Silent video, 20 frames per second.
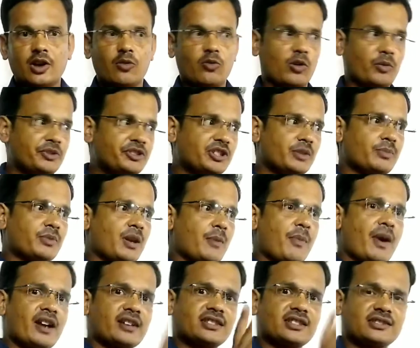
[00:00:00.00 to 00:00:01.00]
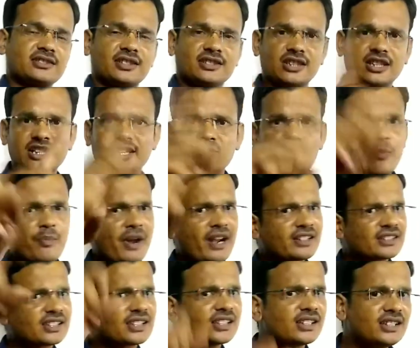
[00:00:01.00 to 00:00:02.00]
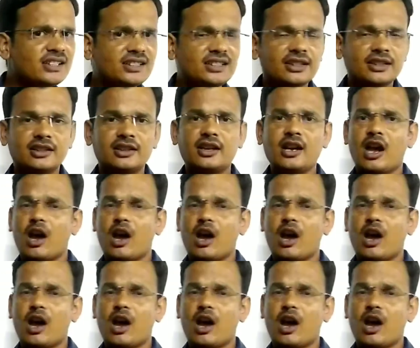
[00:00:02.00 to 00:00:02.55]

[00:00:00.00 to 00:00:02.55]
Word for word: वो भी छिपके बैठ सकता था लेकिन वो बैठता नहीं है